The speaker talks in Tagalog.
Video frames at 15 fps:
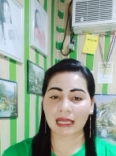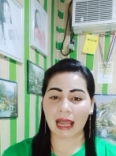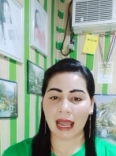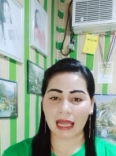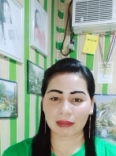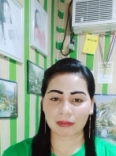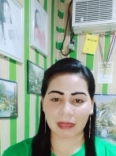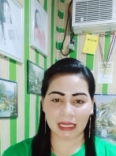
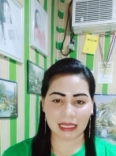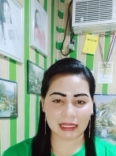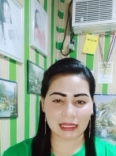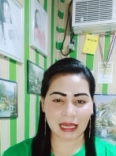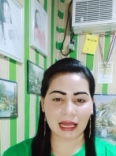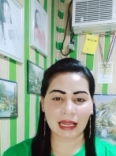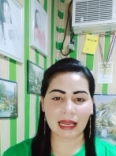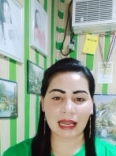ka at
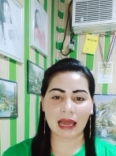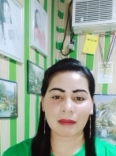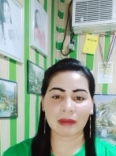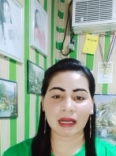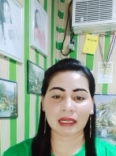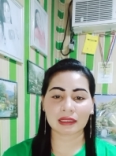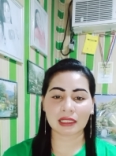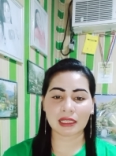mag-isa ka
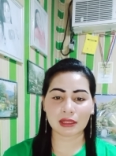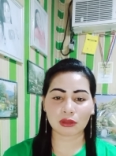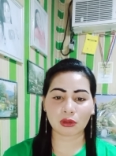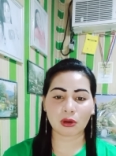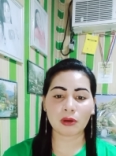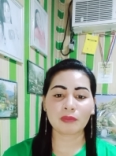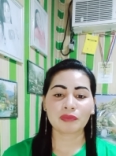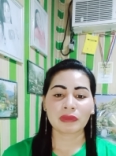lamang
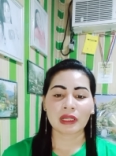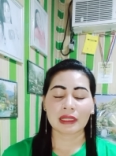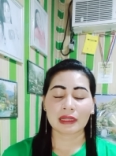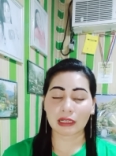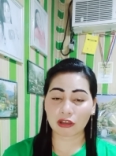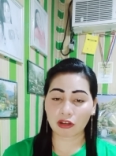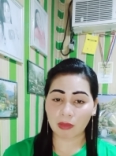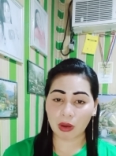dito
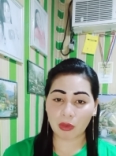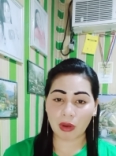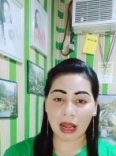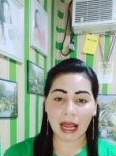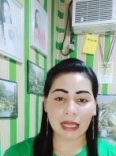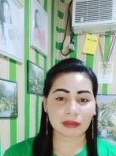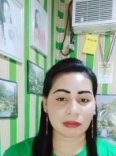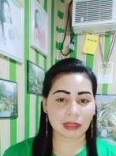na
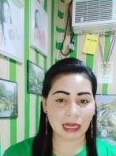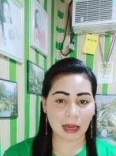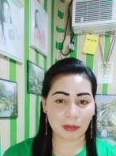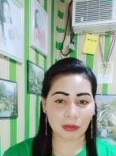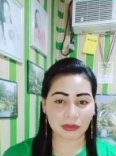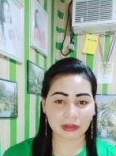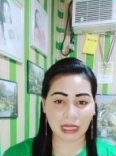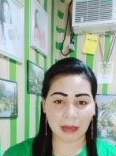gumawa at
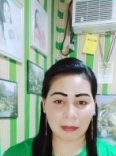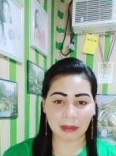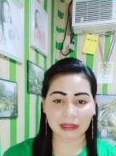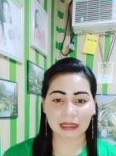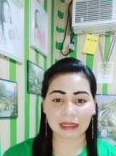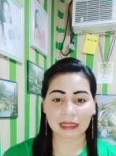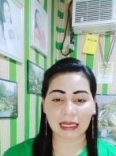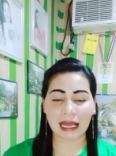wala pong
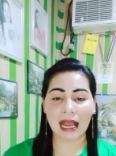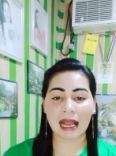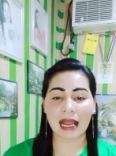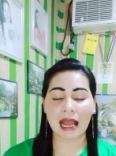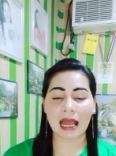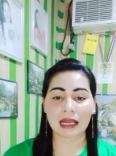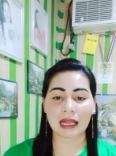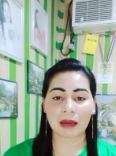dapat na
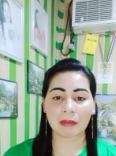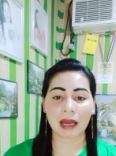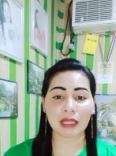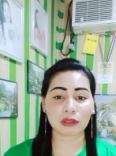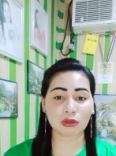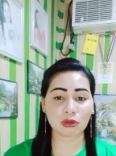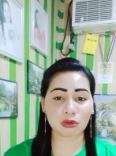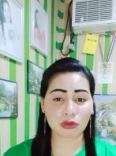nakakaalam.
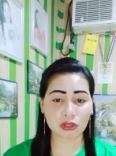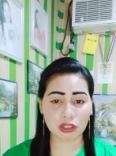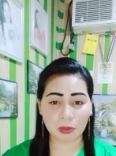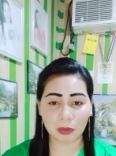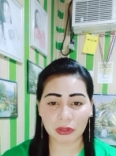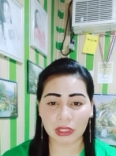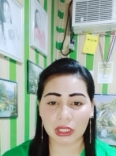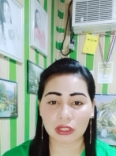At kung
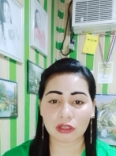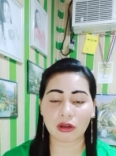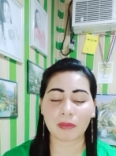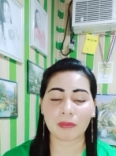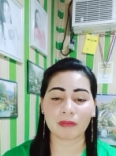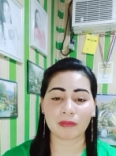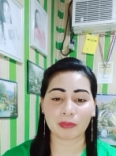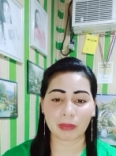gusto po
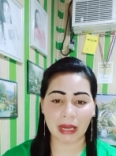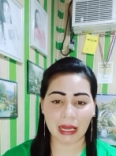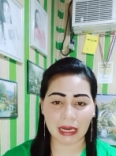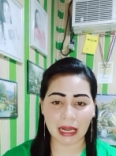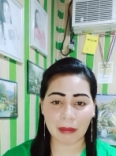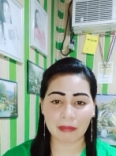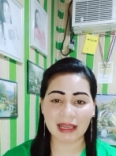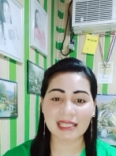ninyo
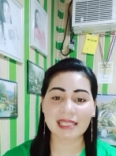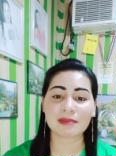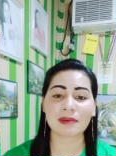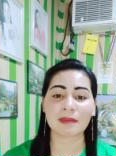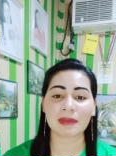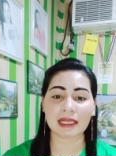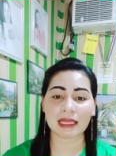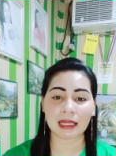para mas
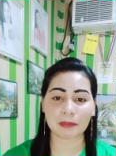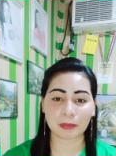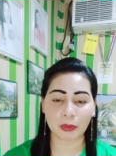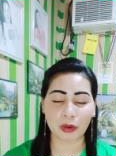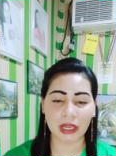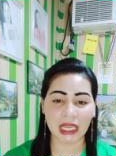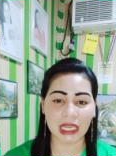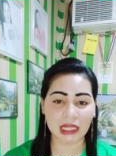mabigyan
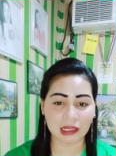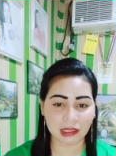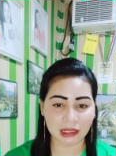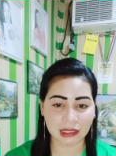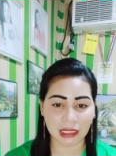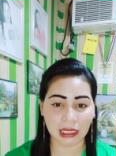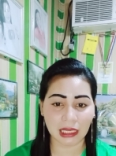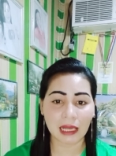po
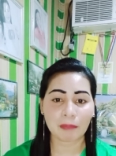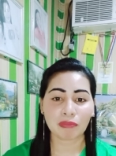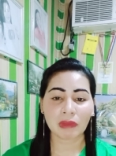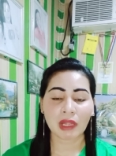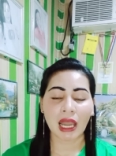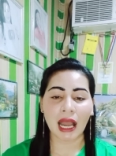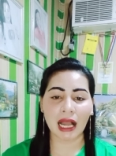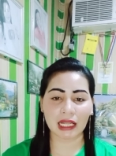energy
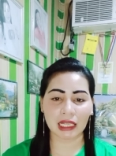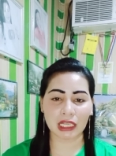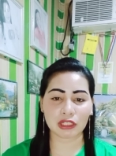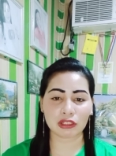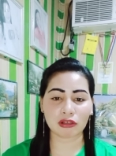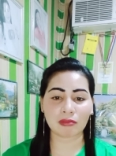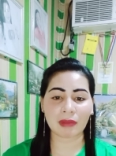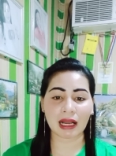ang
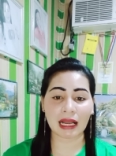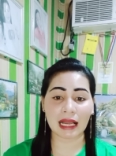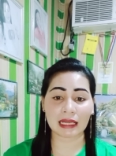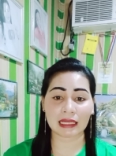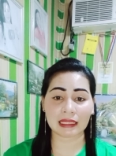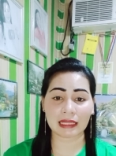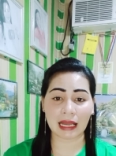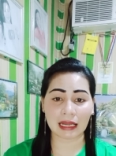inyong mga
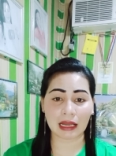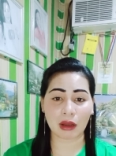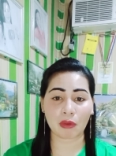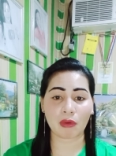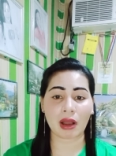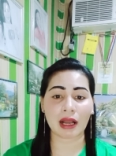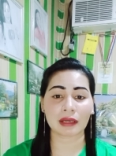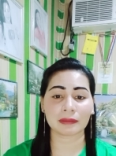
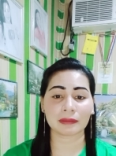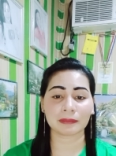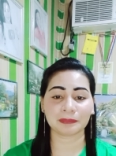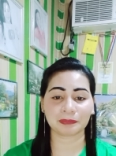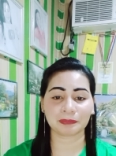ginagawang